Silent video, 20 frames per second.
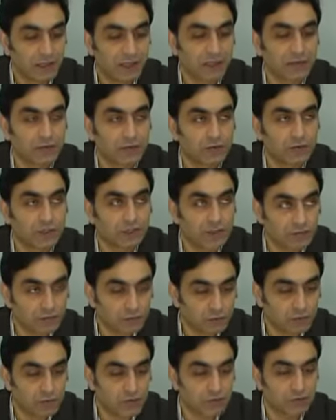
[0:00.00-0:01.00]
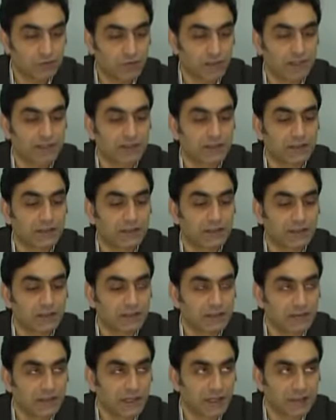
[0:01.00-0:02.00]
yani onların bu
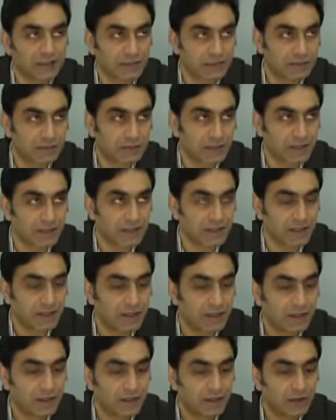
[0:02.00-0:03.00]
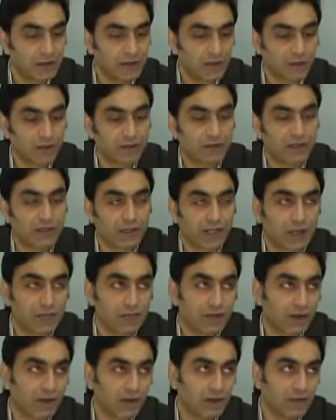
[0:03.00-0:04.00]
katkılarını yad etmesek onlar ne
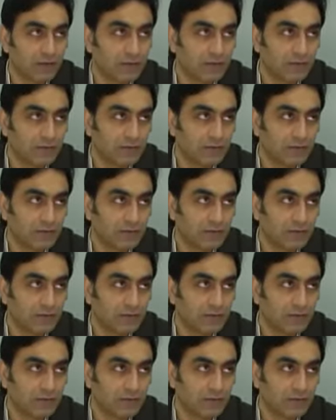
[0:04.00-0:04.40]
yaparlar?